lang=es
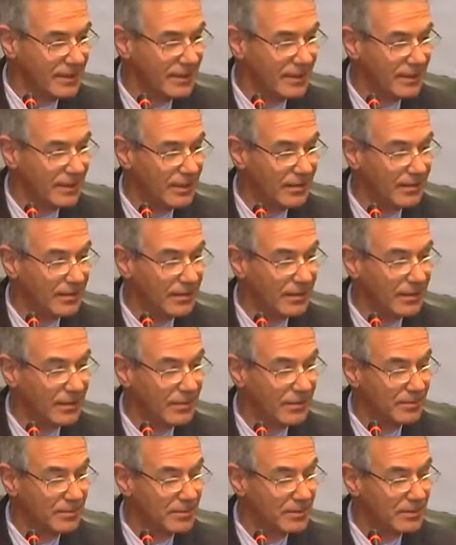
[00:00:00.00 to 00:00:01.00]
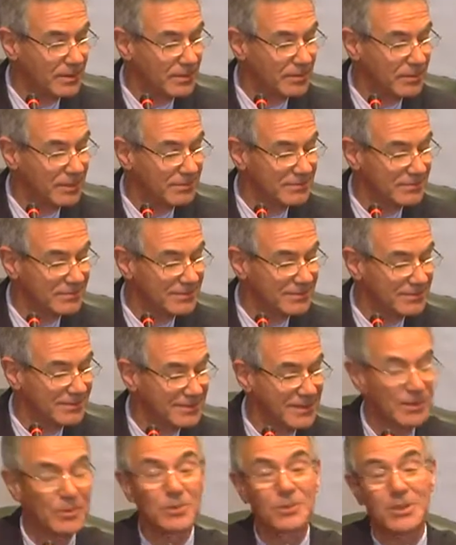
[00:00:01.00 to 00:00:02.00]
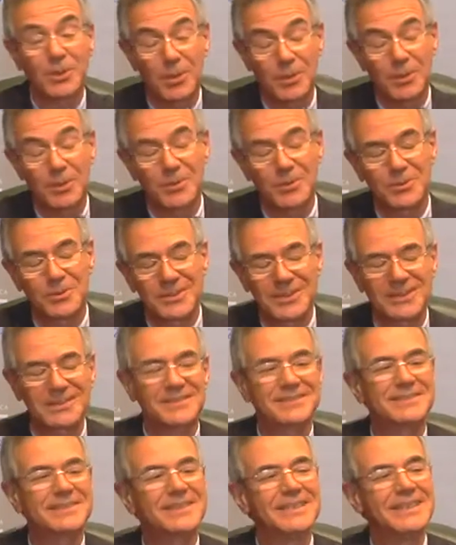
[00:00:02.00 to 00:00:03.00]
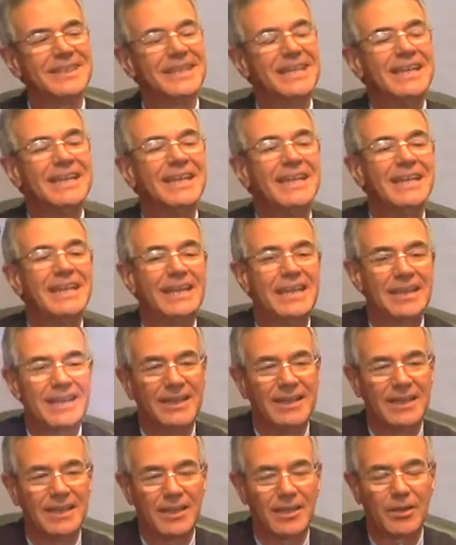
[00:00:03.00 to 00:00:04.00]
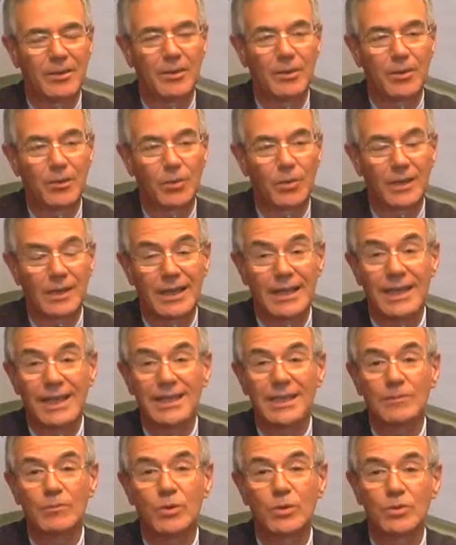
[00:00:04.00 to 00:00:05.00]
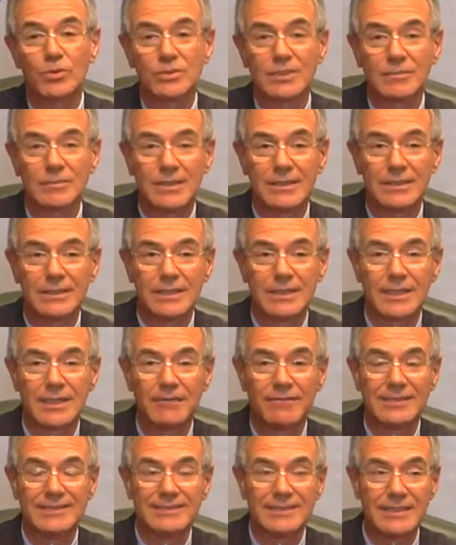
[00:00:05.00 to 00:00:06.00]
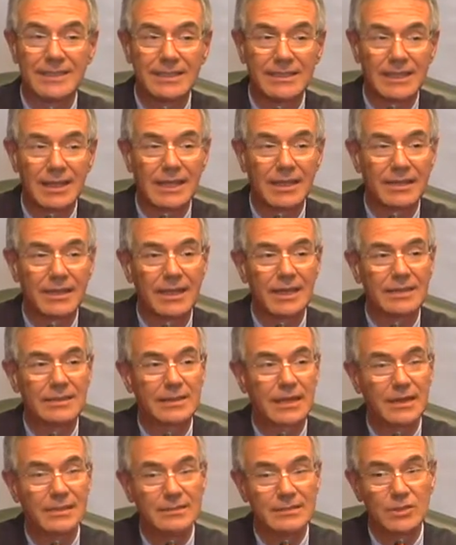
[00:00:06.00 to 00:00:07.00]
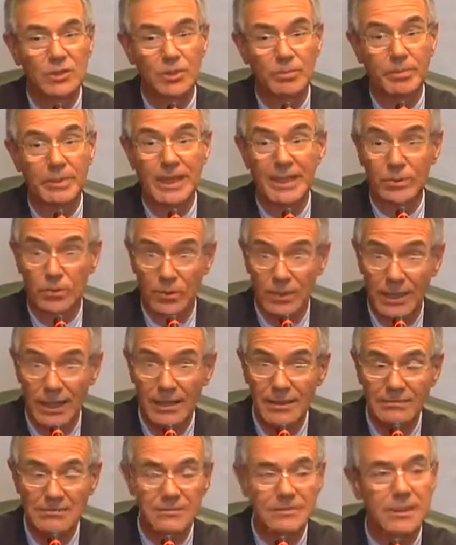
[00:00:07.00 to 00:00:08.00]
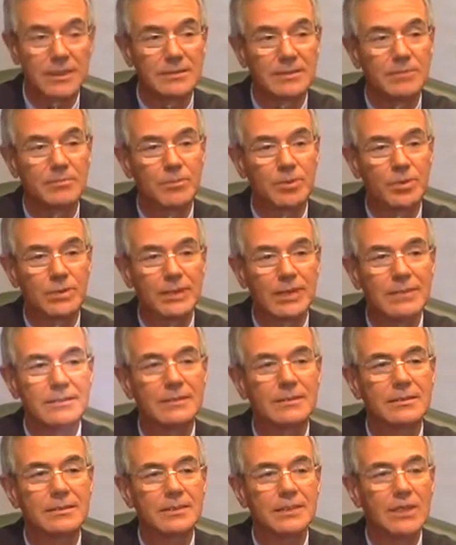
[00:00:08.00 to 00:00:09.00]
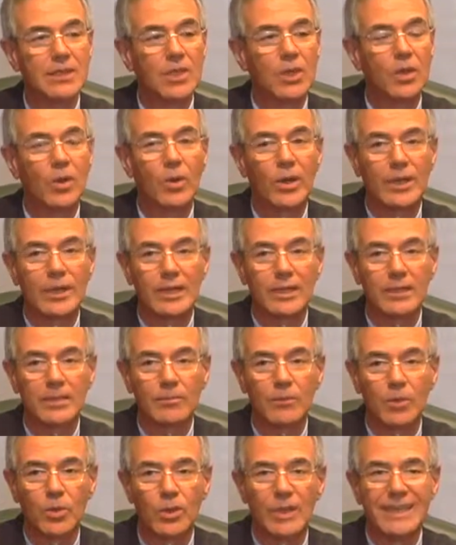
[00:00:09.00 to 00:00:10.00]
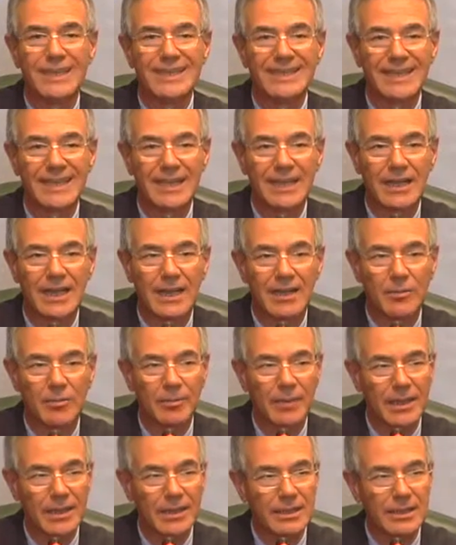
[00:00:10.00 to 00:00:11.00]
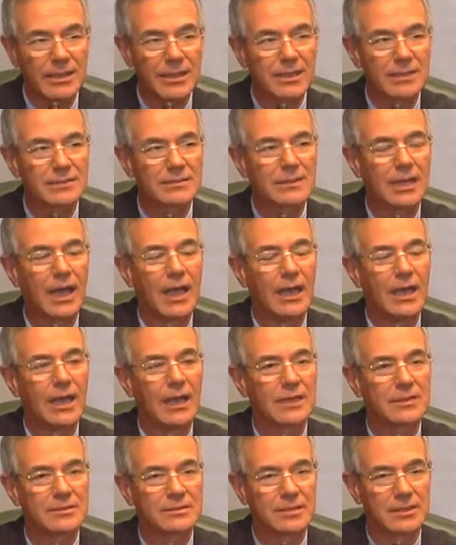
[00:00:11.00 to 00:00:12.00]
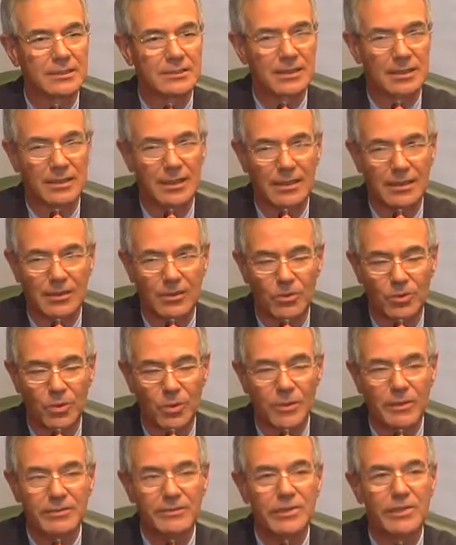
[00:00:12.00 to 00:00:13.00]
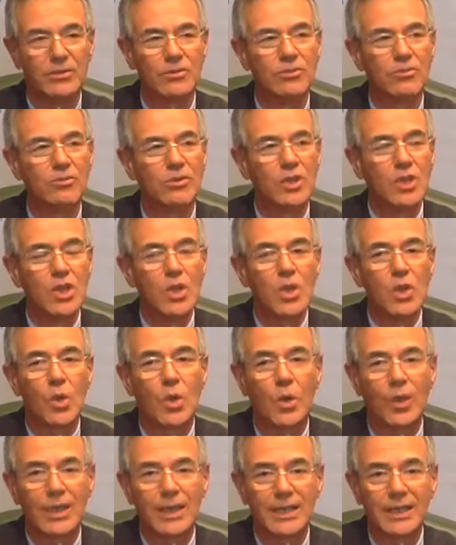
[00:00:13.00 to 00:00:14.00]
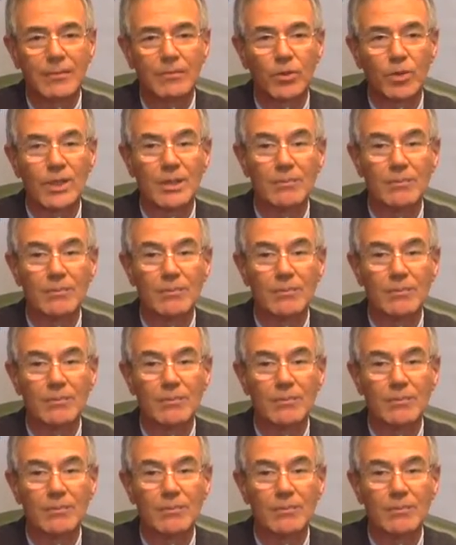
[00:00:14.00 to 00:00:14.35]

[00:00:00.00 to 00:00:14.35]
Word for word: eh, ¿cómo se llama? De Gutiérrez y con el ánimo justamente de facilitar el tránsito peatonal, que es importante, con el ánimo de integrar parques con los vecinos, con el ánimo